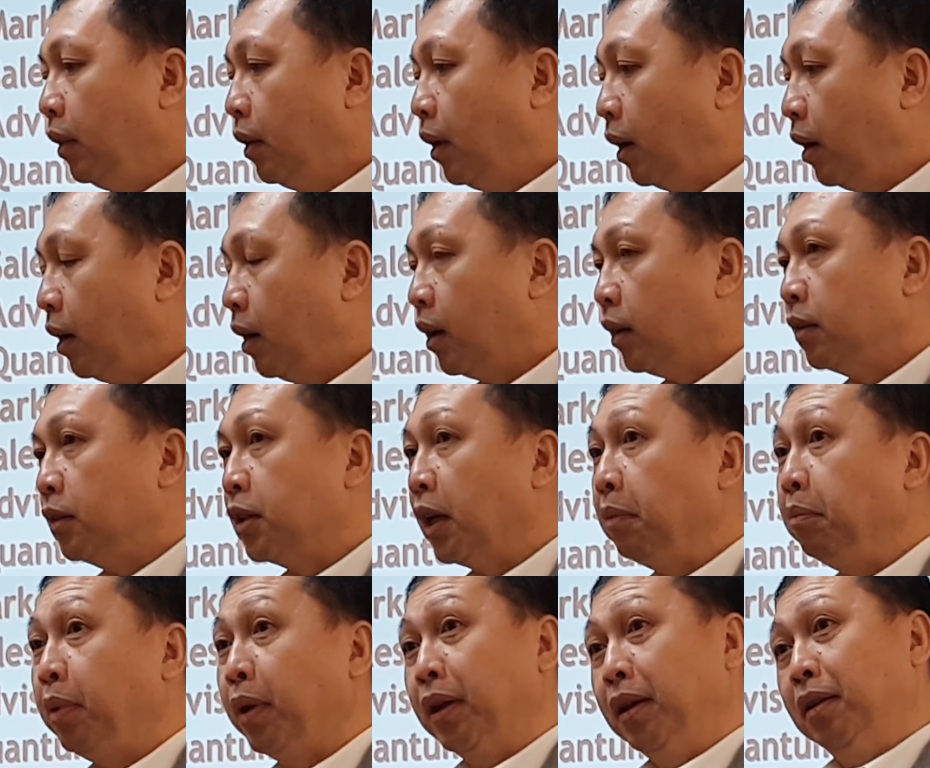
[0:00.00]
Talagang,
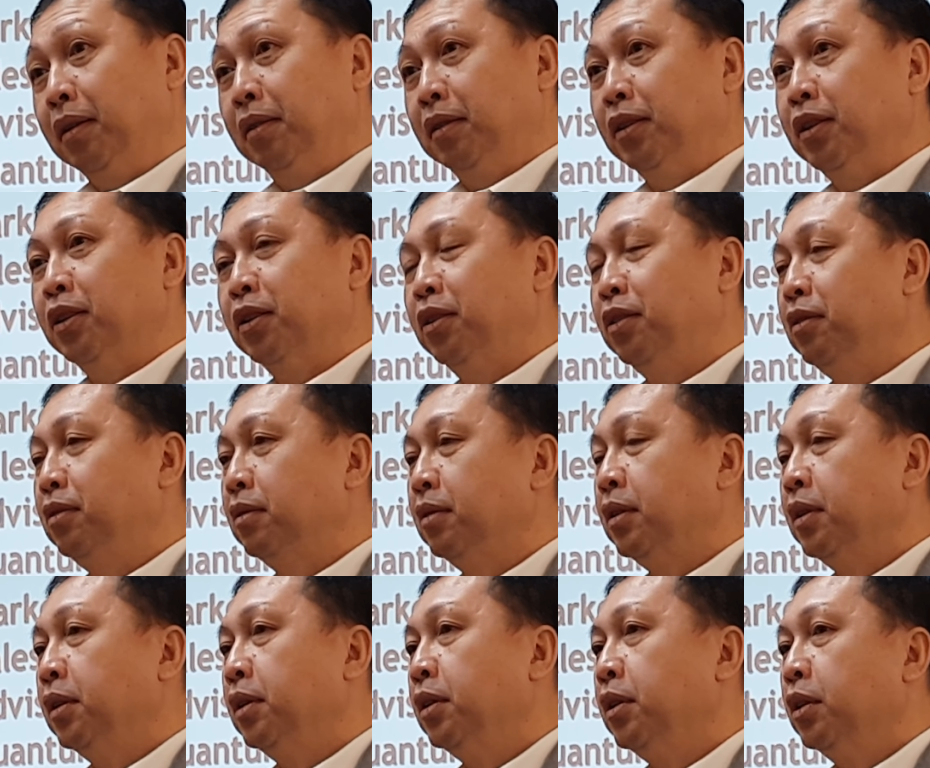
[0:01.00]
syempre, you know,
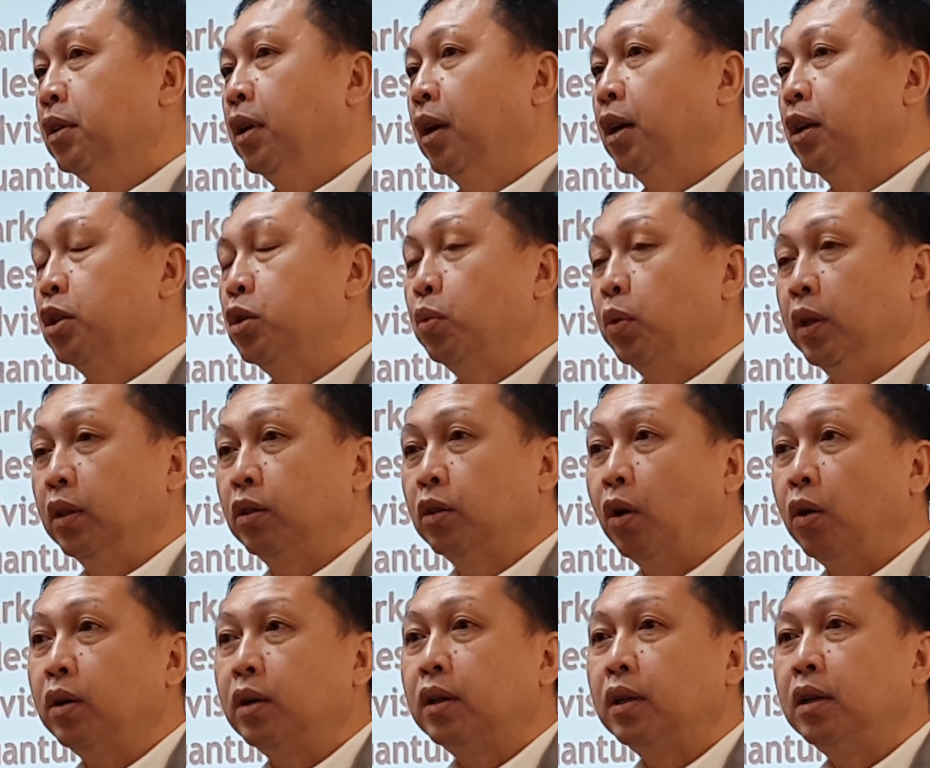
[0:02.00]
uh, sweet
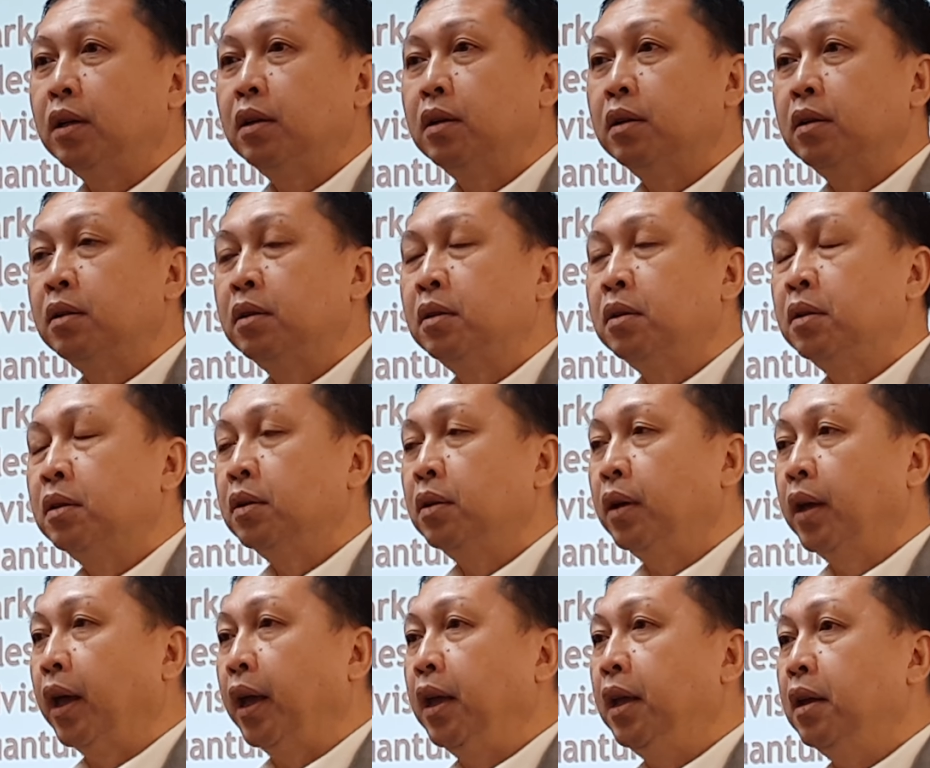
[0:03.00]
talker,
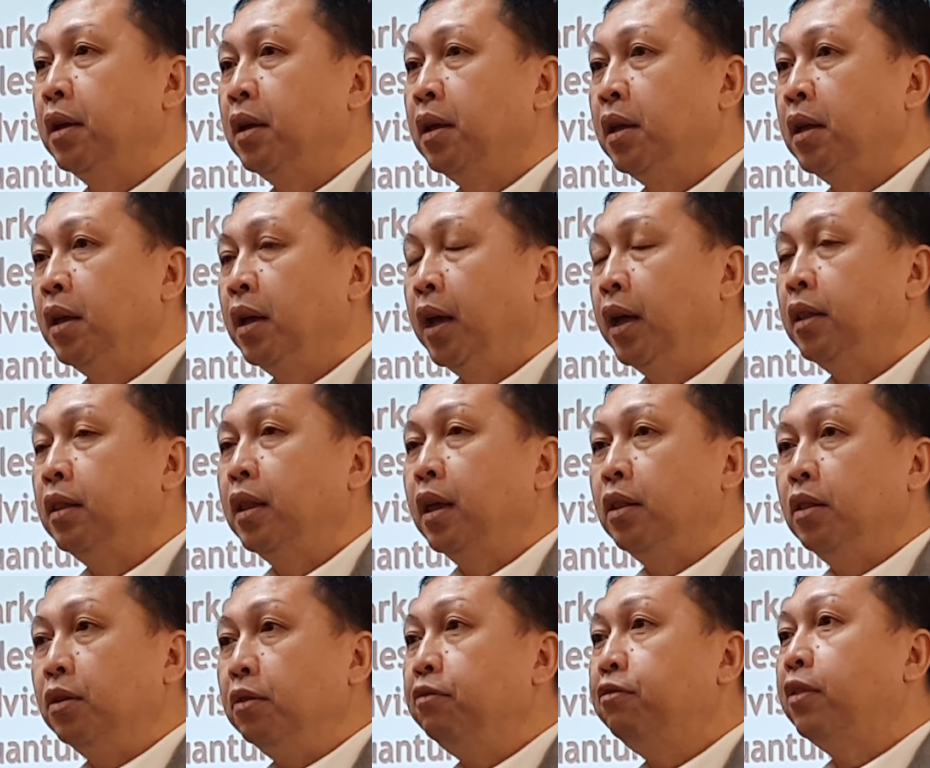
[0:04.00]
okay? And
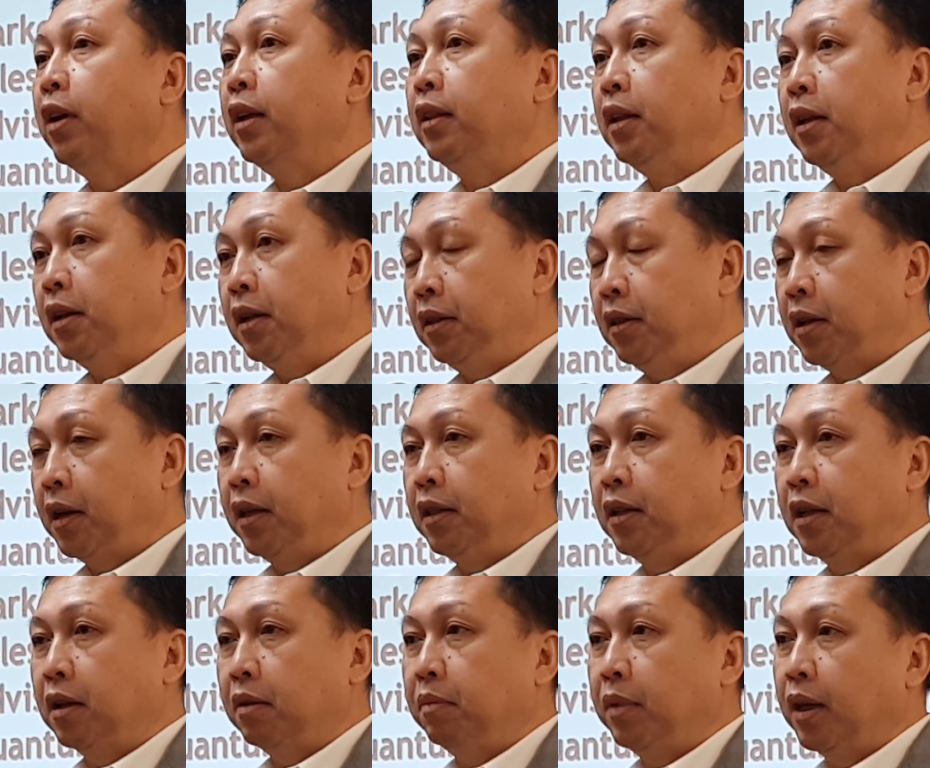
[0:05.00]
then, nung Friday,
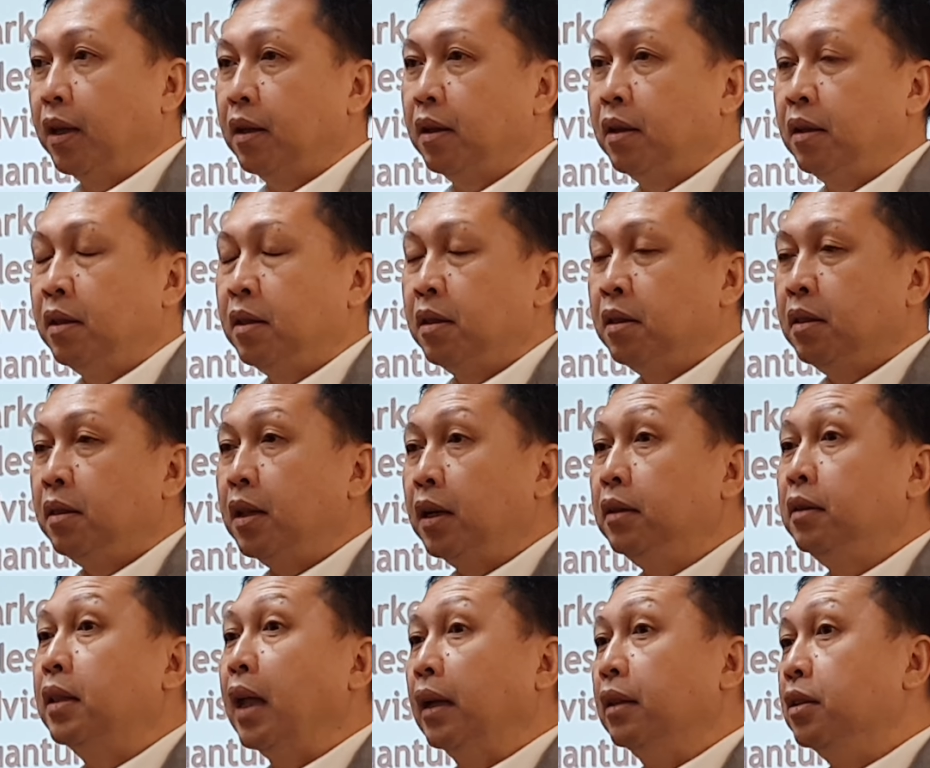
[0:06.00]
nag-trade kami
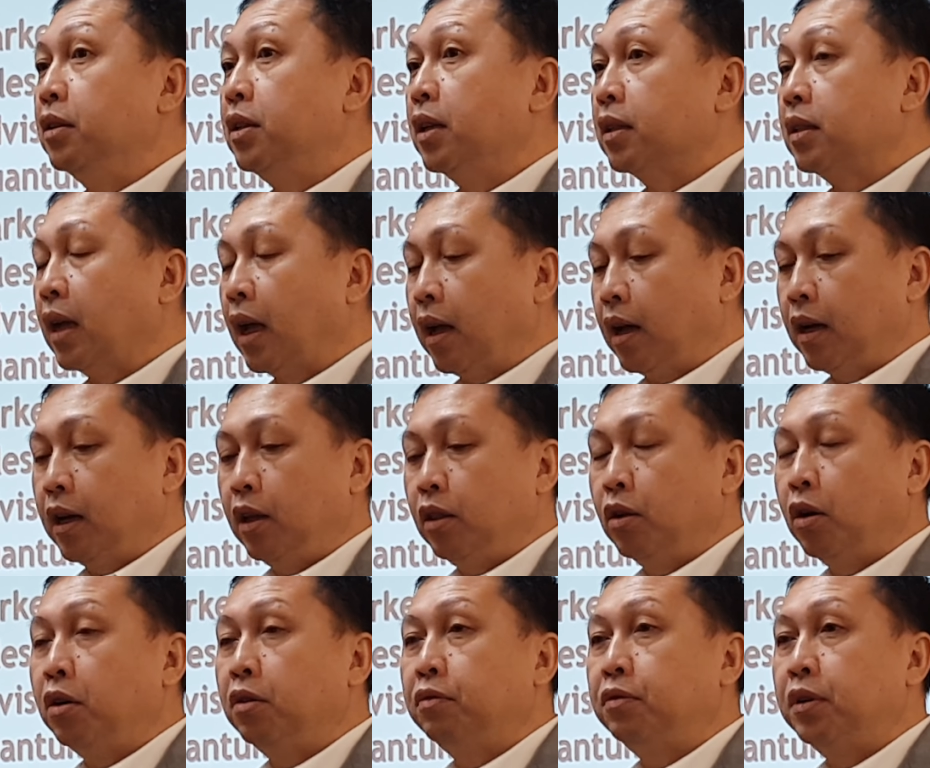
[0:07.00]
nag-done siya sa
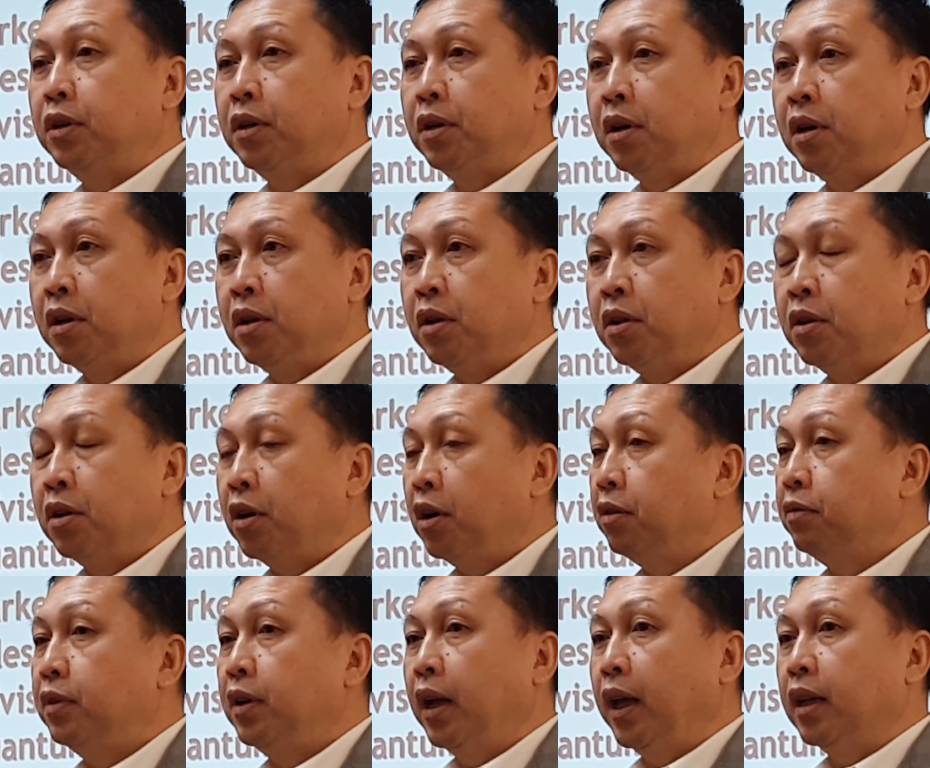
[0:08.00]
akin over
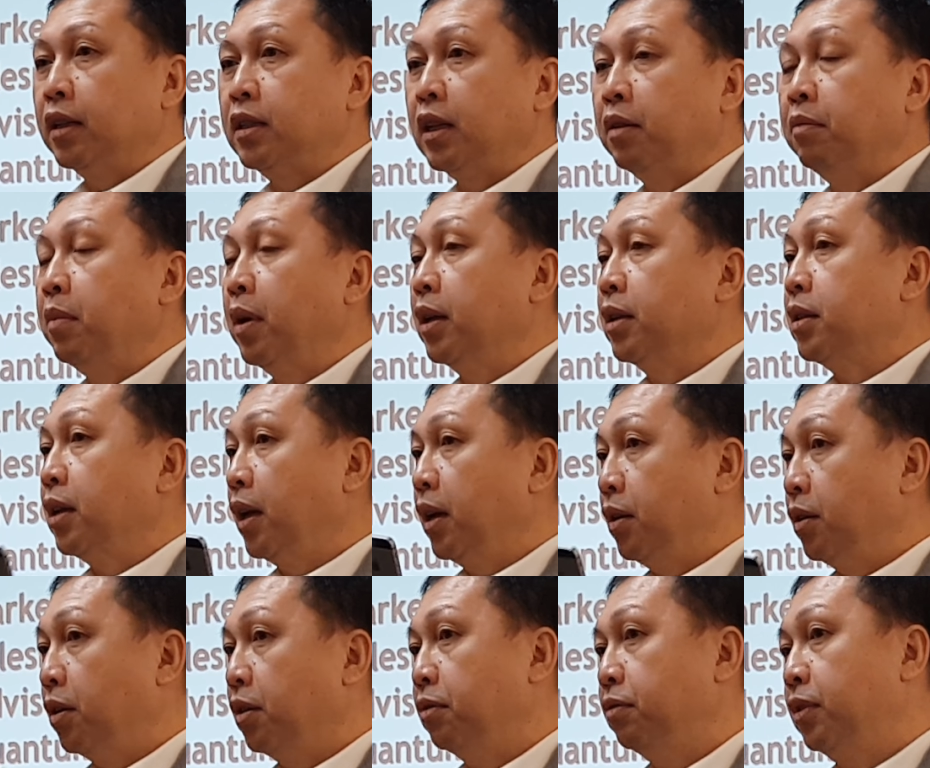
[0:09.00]
over SMS
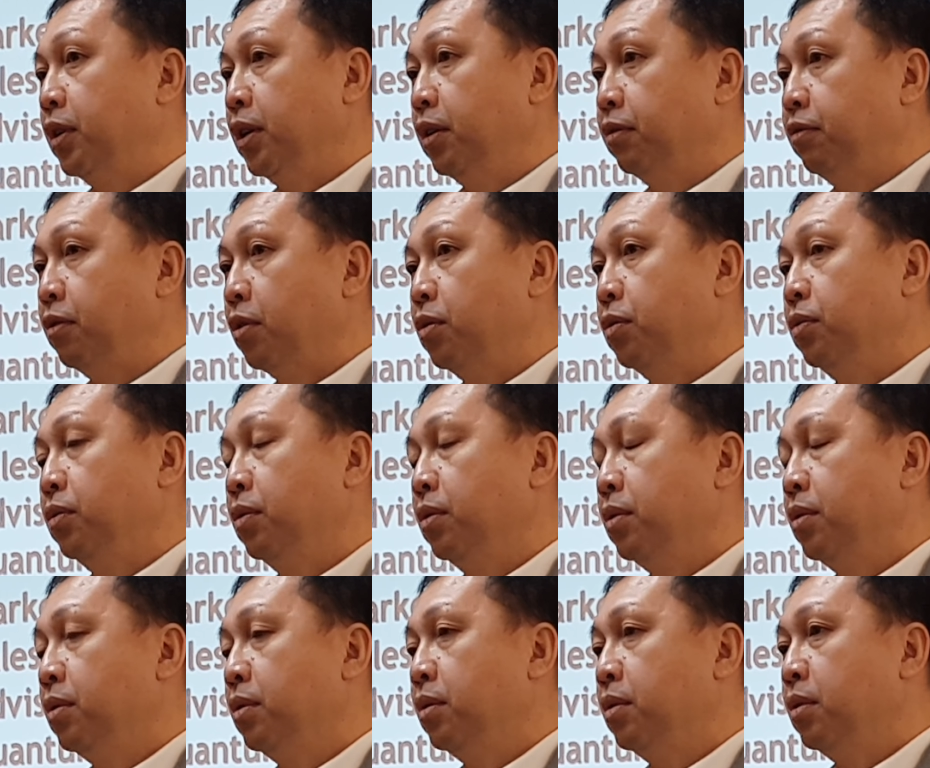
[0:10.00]
and over the phone.
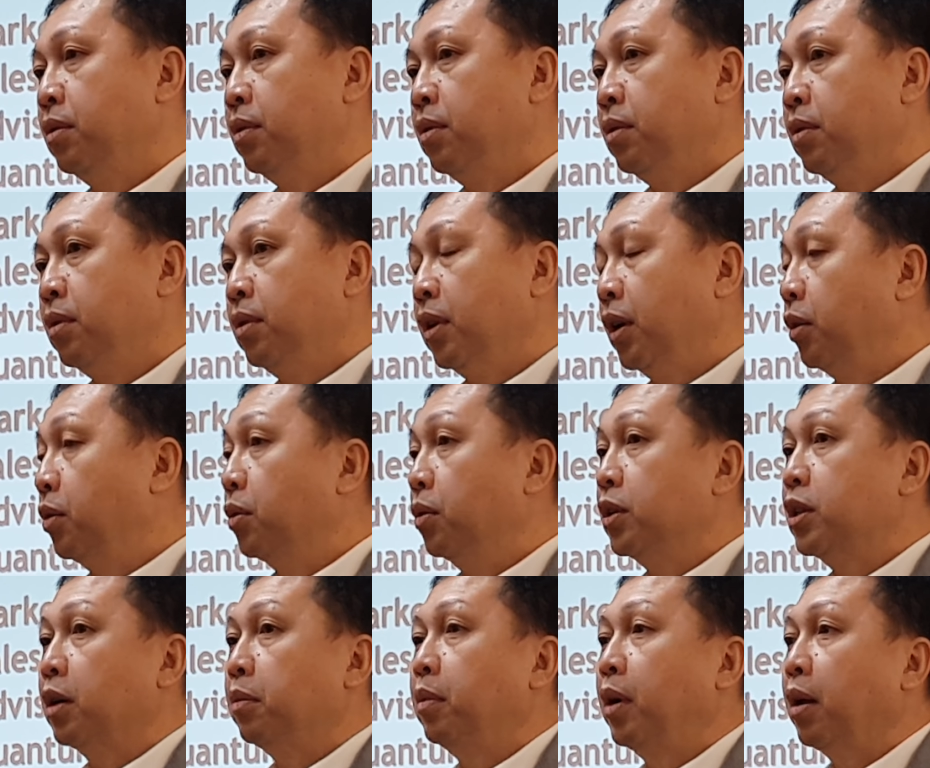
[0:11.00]

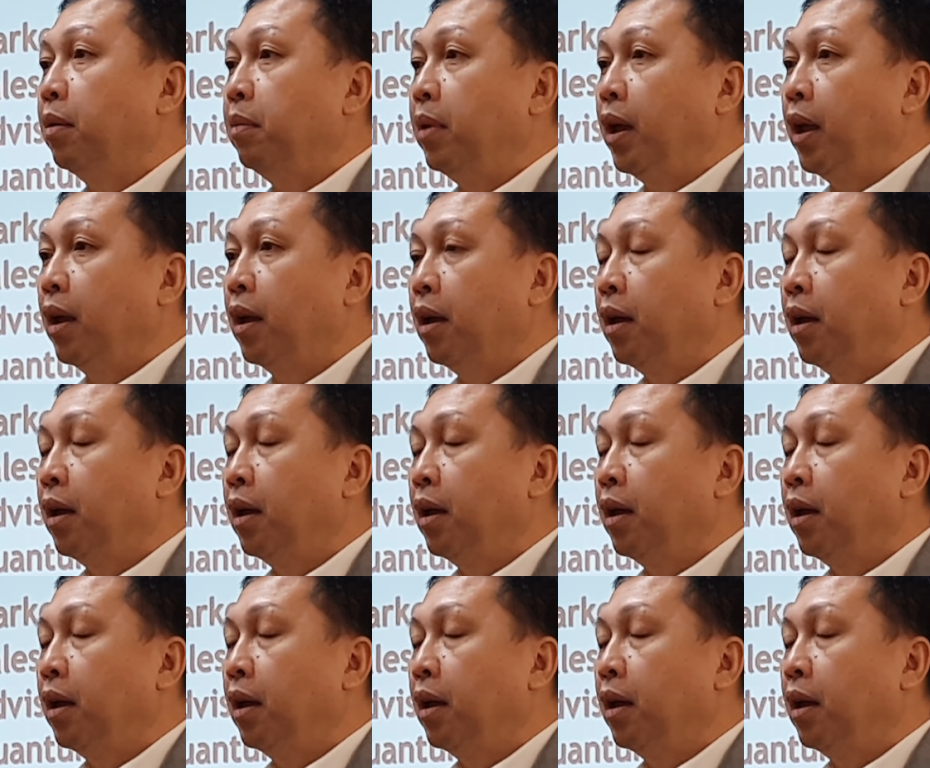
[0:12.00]
Nag-uusap kami.